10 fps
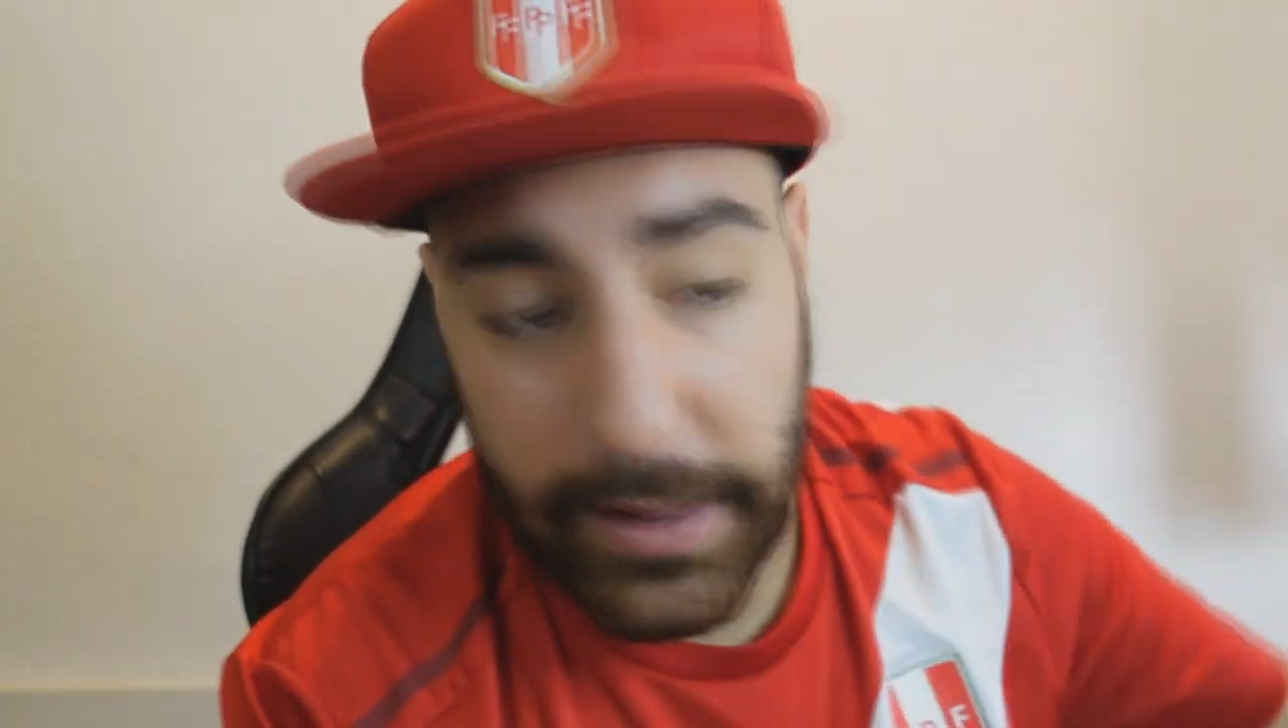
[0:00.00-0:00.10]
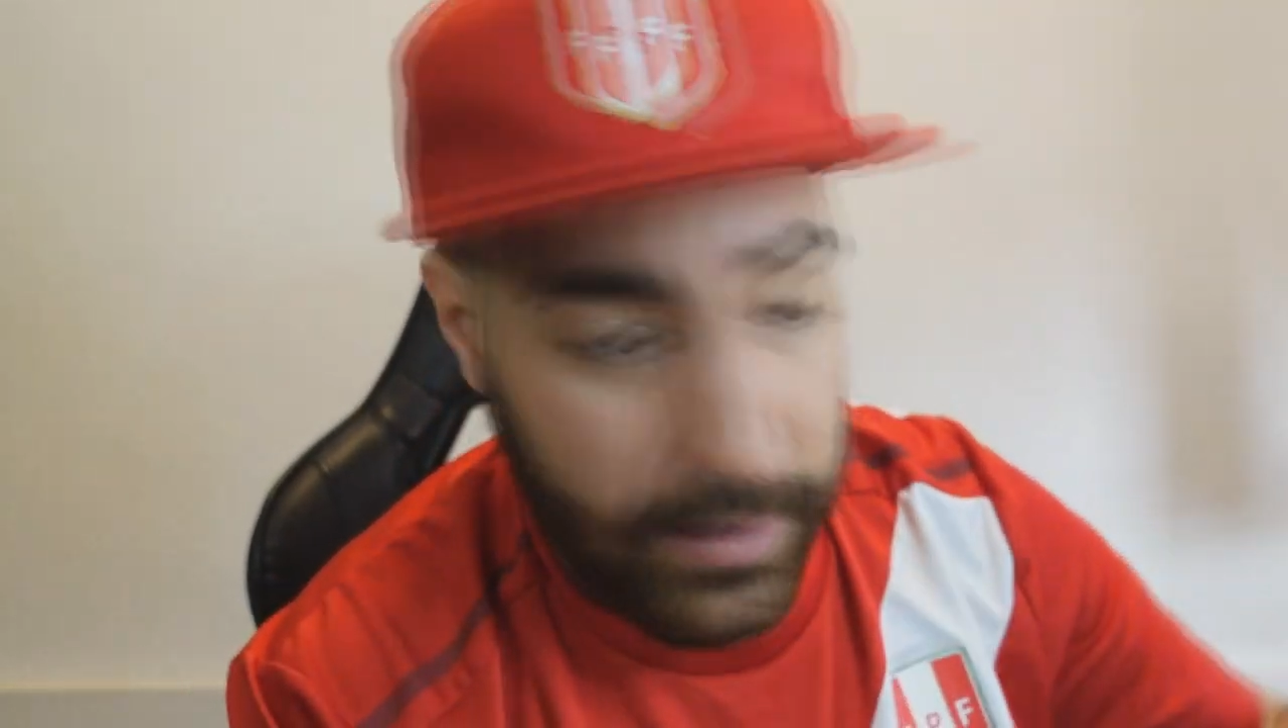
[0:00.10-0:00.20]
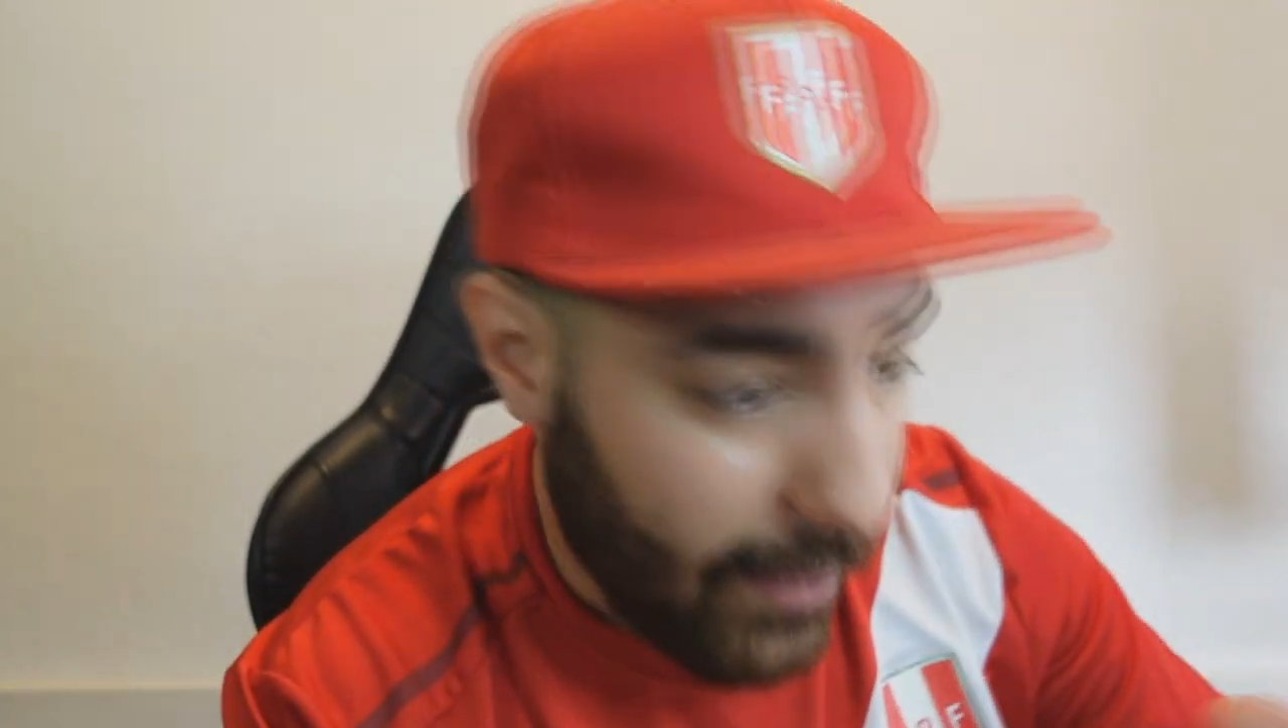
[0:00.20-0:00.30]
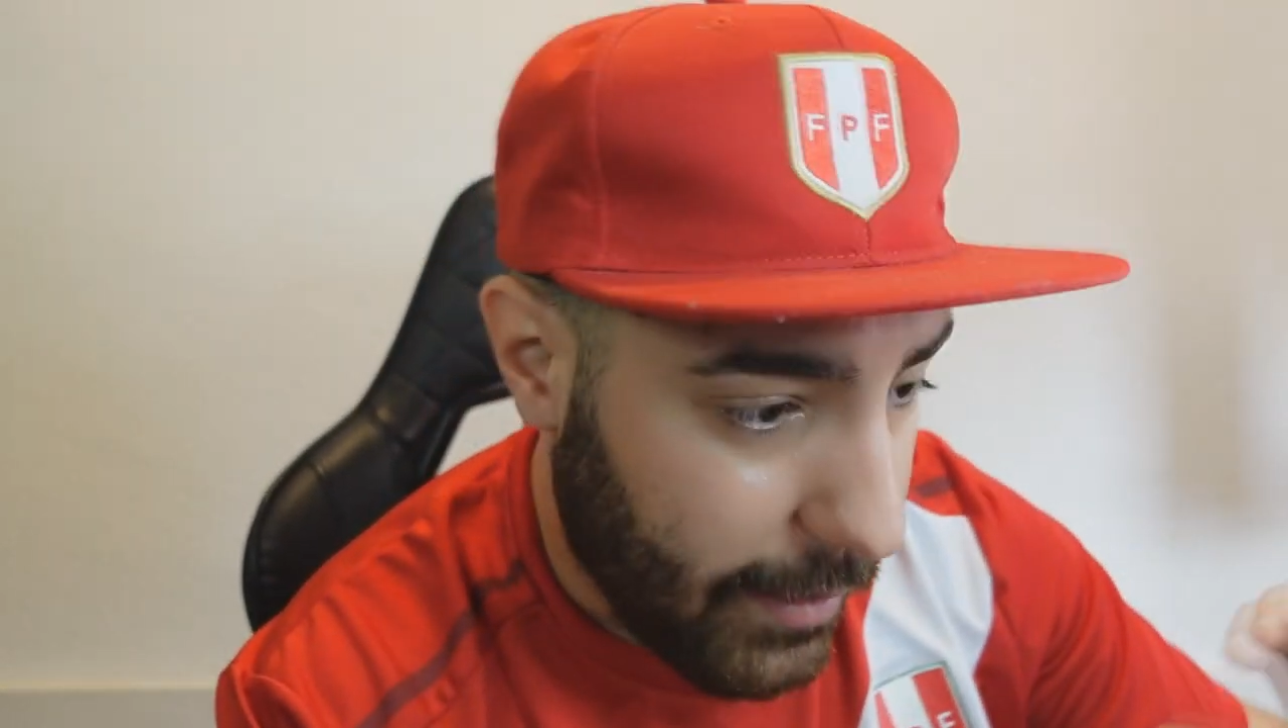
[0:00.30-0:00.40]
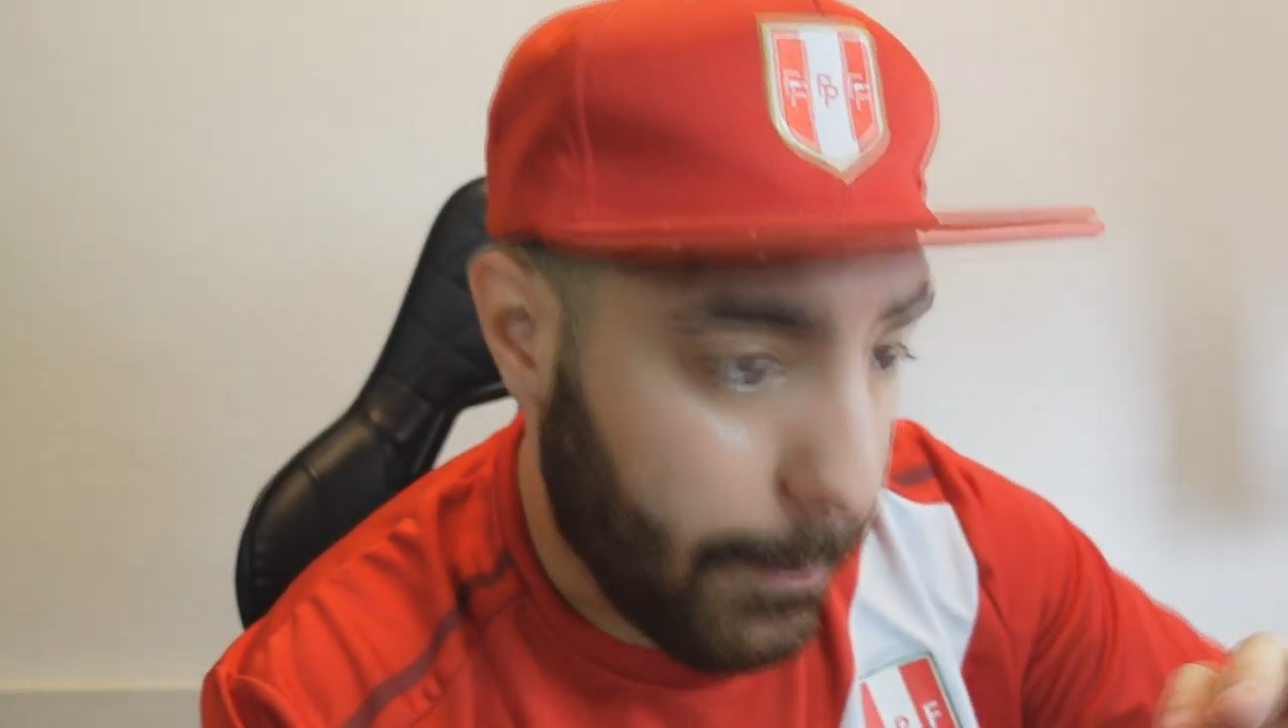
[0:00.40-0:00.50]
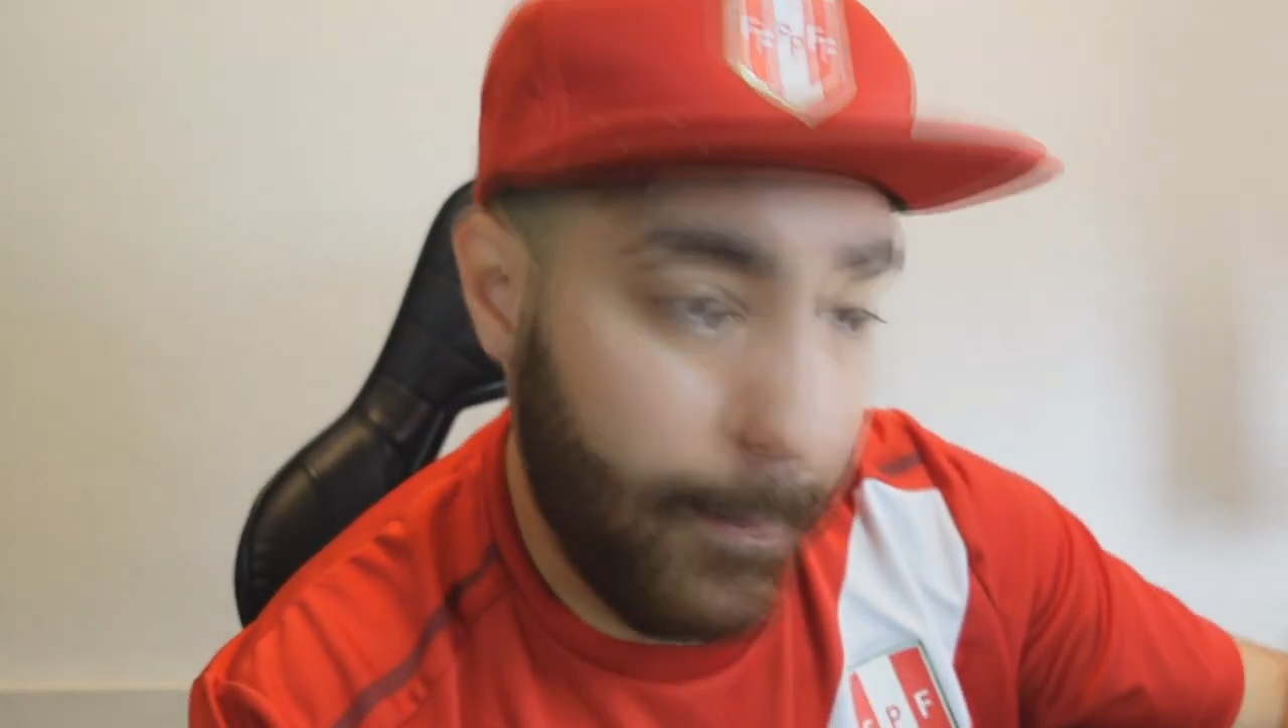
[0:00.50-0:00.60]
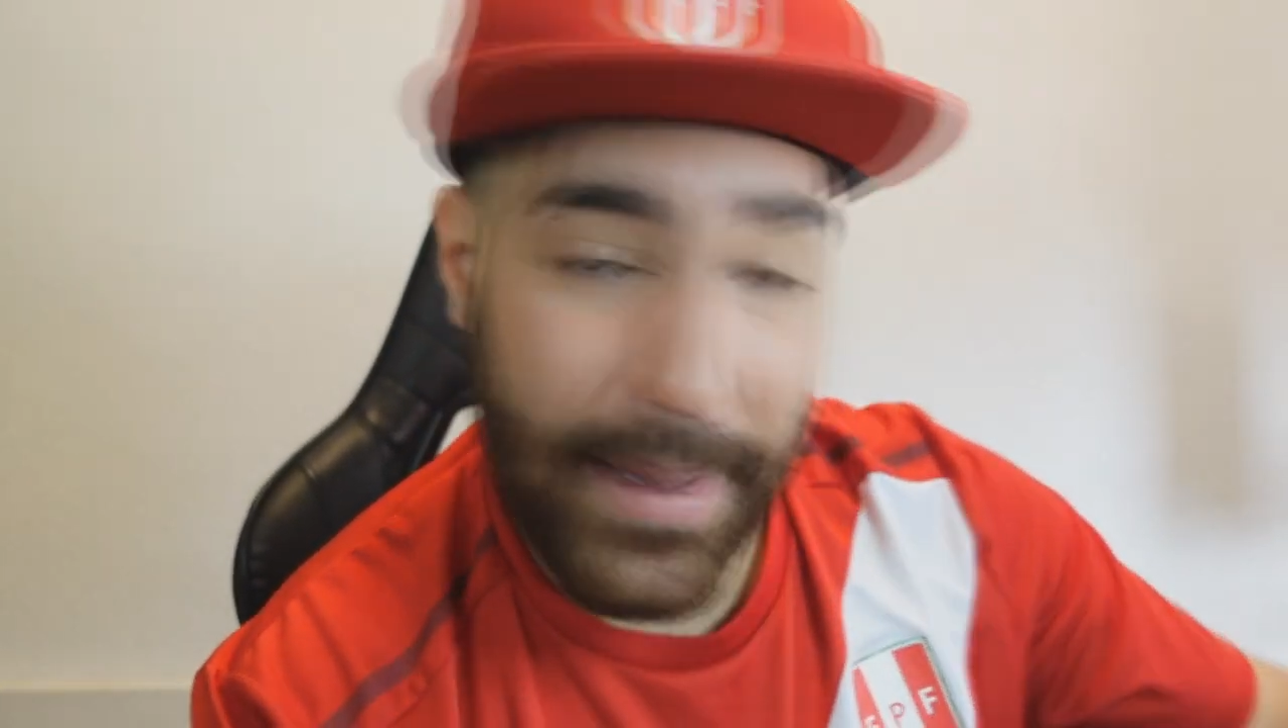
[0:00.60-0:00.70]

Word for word: de que den